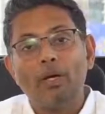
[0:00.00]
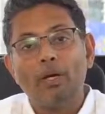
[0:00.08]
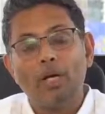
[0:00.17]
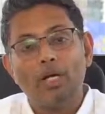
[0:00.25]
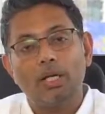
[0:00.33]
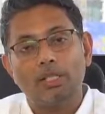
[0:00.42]

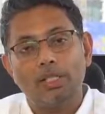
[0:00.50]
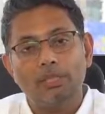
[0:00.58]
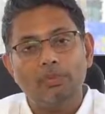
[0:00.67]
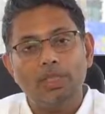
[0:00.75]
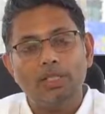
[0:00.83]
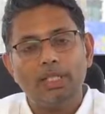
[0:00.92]
और अगर
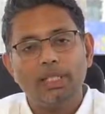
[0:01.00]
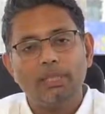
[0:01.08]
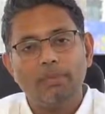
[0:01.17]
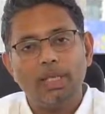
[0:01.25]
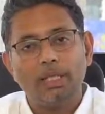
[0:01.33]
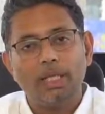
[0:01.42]
तीन बी का
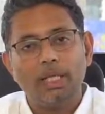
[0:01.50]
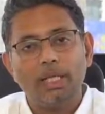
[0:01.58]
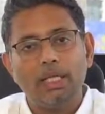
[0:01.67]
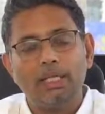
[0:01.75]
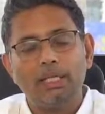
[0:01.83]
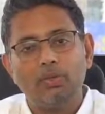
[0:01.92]
बात
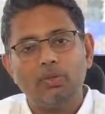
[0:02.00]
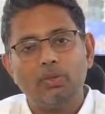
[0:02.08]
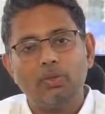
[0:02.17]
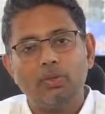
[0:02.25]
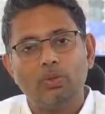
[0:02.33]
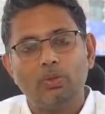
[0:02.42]
करें तो
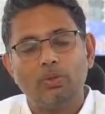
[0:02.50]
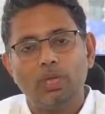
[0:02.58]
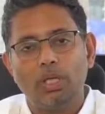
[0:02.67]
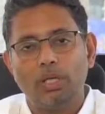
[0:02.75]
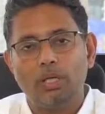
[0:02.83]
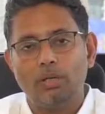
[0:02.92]

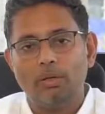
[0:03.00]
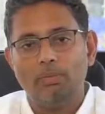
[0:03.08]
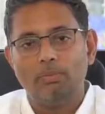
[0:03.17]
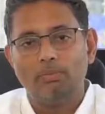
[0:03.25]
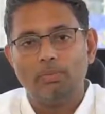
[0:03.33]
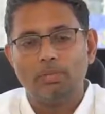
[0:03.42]

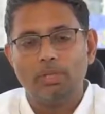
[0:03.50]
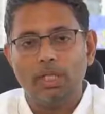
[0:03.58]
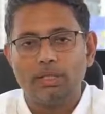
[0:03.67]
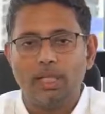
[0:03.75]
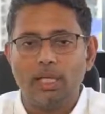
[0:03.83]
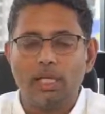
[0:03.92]
uh,
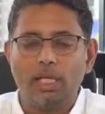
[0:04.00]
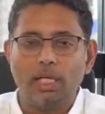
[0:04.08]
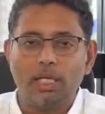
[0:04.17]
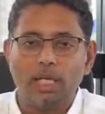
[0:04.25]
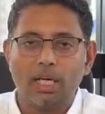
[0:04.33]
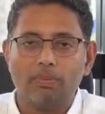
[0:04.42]
हज़ार का
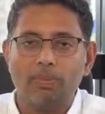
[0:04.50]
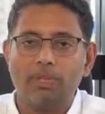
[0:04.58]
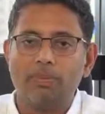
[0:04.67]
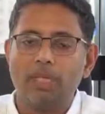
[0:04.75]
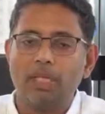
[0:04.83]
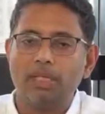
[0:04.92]
अगर
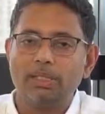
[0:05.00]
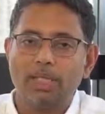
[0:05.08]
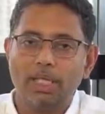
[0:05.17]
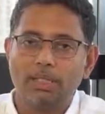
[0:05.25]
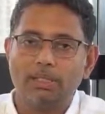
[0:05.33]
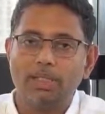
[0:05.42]
कारपेट पकड़े
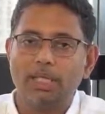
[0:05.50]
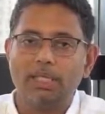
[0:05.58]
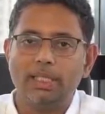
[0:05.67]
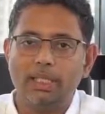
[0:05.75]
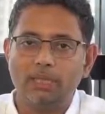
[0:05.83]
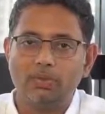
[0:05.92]
साढ़े साढ़े
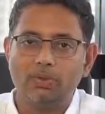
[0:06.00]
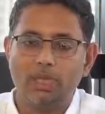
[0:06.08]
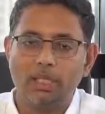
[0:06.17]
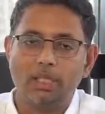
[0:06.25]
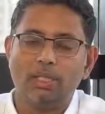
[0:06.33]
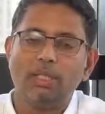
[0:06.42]
तेरह सौ
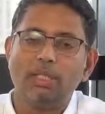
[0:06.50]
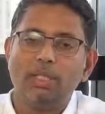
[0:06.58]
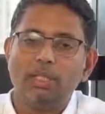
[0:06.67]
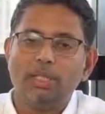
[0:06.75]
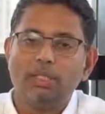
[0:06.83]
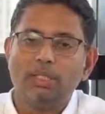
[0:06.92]
का
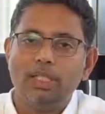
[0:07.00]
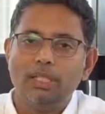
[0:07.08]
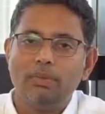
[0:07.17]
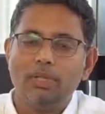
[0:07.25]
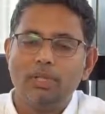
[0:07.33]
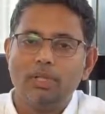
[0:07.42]

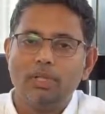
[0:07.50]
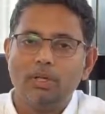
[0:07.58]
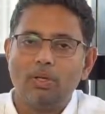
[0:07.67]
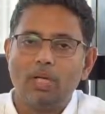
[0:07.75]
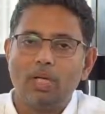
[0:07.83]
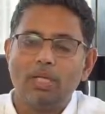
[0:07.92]
सेलेबल
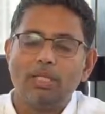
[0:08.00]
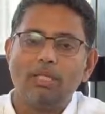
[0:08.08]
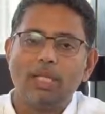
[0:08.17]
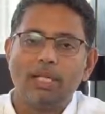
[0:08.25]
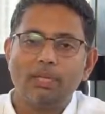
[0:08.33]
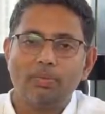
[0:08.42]
और आठ
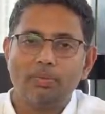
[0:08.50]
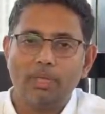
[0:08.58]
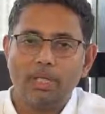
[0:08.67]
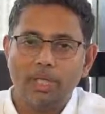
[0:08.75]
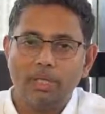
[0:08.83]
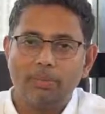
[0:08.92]
हज़ार के ऊपर
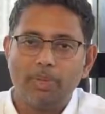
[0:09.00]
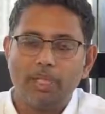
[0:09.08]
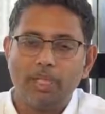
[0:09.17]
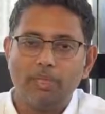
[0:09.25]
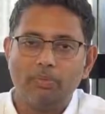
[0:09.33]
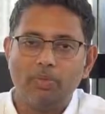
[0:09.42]
रेट
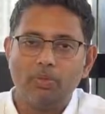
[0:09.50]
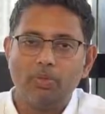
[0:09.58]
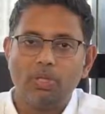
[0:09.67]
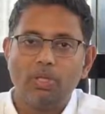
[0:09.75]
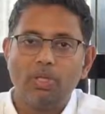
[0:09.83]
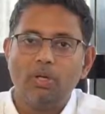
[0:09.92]
पकड़े हम
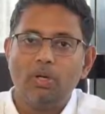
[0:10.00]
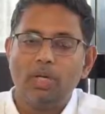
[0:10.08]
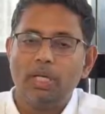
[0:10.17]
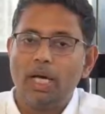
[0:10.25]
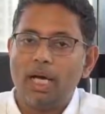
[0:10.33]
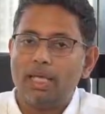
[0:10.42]
लोग और
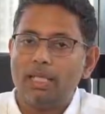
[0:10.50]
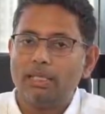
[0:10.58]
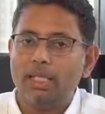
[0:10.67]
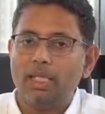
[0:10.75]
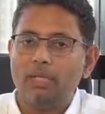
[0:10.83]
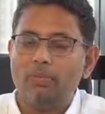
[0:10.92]
ये आठ
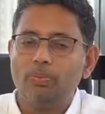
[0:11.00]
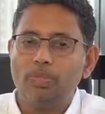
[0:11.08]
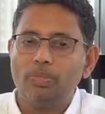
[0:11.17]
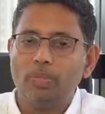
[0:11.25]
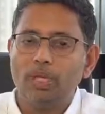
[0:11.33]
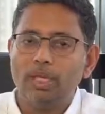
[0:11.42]
हज़ार के ऊपर
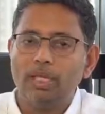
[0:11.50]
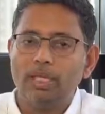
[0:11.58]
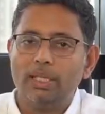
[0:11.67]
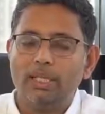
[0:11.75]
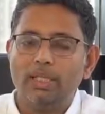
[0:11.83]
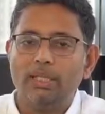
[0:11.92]
जो रेट
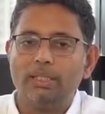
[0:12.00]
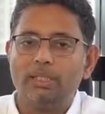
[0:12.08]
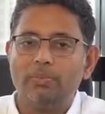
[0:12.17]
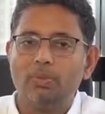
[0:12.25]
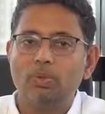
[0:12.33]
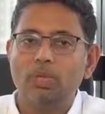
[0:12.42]
है ना ये
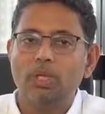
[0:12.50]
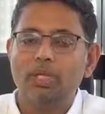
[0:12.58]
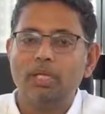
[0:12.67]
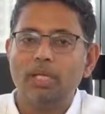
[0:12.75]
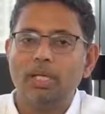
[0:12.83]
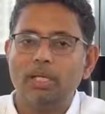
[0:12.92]
सब दो
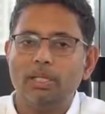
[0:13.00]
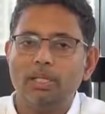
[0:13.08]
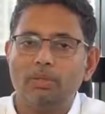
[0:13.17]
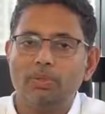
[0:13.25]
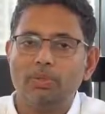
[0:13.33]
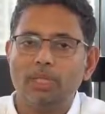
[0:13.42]
एकड़ के
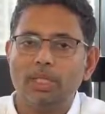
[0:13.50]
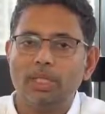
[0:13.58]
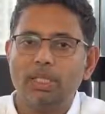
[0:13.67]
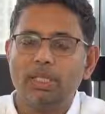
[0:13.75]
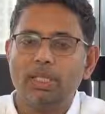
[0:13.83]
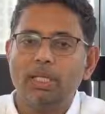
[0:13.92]
अंदर प्रोजेक्ट
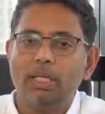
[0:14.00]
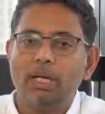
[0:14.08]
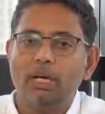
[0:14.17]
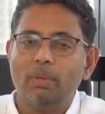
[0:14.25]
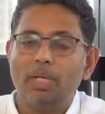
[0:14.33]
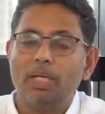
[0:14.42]
है
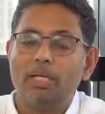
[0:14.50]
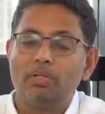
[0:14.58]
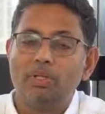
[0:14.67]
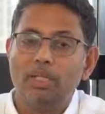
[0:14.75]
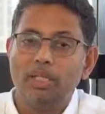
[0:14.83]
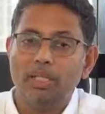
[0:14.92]
हमारे यहाँ तो
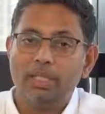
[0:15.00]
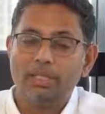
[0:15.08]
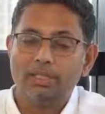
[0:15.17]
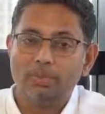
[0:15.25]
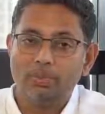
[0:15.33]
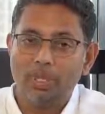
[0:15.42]
तीन एकड़
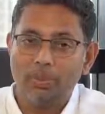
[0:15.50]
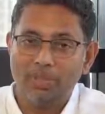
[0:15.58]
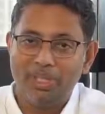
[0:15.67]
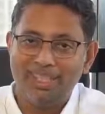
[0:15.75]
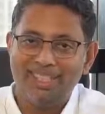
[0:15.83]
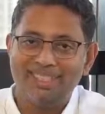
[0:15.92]
से ऊपर
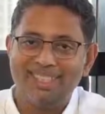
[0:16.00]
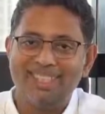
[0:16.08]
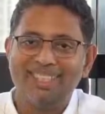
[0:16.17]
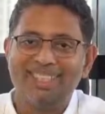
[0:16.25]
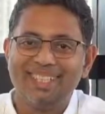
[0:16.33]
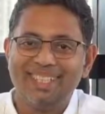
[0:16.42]
अम्यूनिटीज़
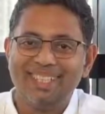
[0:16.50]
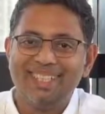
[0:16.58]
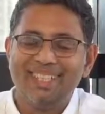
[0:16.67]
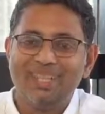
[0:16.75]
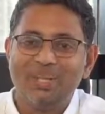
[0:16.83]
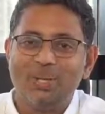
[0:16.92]
है
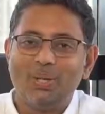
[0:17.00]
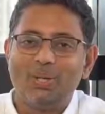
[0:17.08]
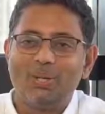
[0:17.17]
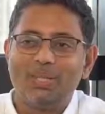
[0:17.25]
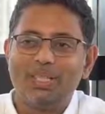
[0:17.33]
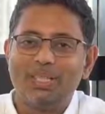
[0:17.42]
और
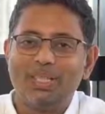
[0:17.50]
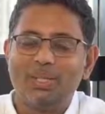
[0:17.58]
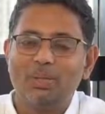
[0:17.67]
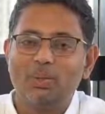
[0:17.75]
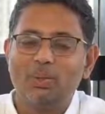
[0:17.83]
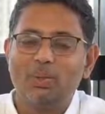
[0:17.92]

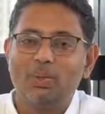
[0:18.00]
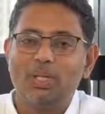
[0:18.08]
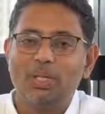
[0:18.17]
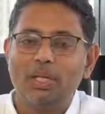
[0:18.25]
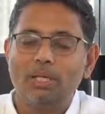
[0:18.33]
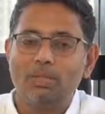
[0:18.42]
लोग
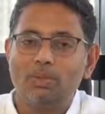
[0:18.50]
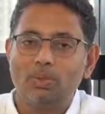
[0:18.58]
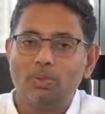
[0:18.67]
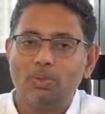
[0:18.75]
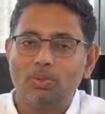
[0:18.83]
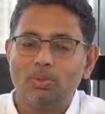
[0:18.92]

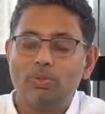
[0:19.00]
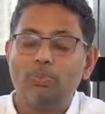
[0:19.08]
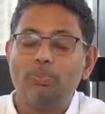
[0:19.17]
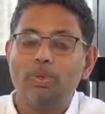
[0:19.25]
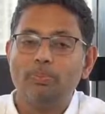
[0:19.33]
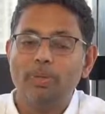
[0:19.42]
जो तो
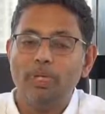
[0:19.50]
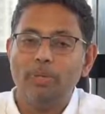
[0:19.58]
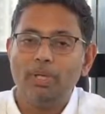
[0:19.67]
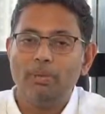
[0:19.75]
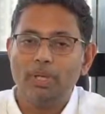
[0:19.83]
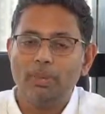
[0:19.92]

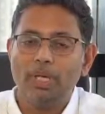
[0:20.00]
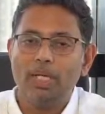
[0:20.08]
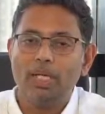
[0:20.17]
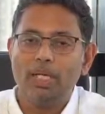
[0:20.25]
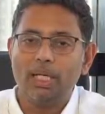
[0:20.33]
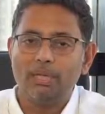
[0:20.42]
प्रीमियम
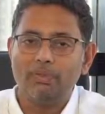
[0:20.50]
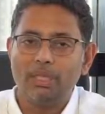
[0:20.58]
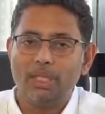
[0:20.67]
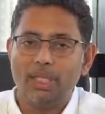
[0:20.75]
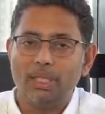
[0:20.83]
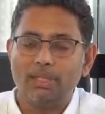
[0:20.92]
अपग्रेडेड
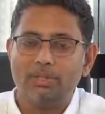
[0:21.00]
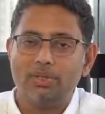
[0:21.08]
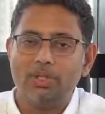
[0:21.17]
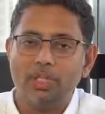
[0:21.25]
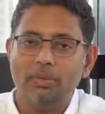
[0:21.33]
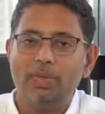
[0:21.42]
लाइफस्टाइल है सो
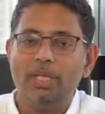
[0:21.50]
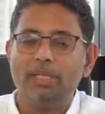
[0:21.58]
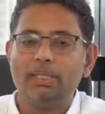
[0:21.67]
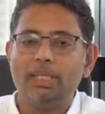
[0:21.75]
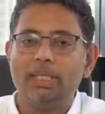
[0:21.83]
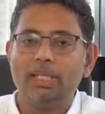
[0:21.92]
थ्री बी
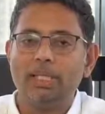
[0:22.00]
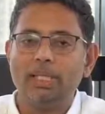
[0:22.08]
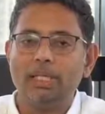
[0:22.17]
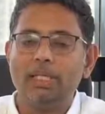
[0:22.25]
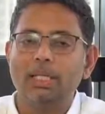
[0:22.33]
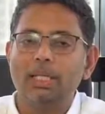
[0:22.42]
एच के का
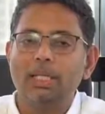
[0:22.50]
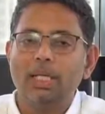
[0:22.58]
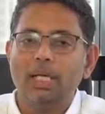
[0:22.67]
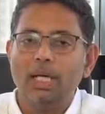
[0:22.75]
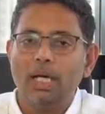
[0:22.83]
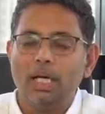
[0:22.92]

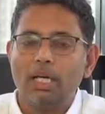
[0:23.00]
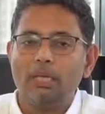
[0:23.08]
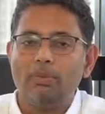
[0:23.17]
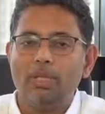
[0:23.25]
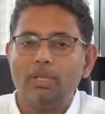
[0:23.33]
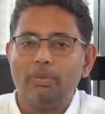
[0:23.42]

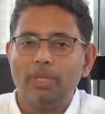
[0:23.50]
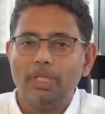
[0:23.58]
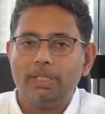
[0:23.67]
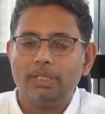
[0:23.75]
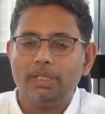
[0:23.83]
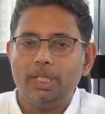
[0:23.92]
अग्रीमेंट पे
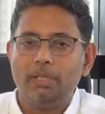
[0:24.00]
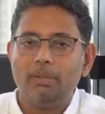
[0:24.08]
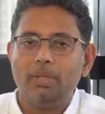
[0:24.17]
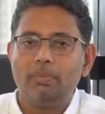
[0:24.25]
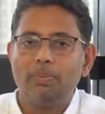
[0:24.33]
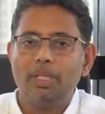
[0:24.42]

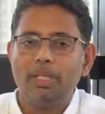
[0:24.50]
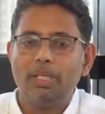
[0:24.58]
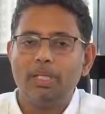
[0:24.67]
सेलेबल पे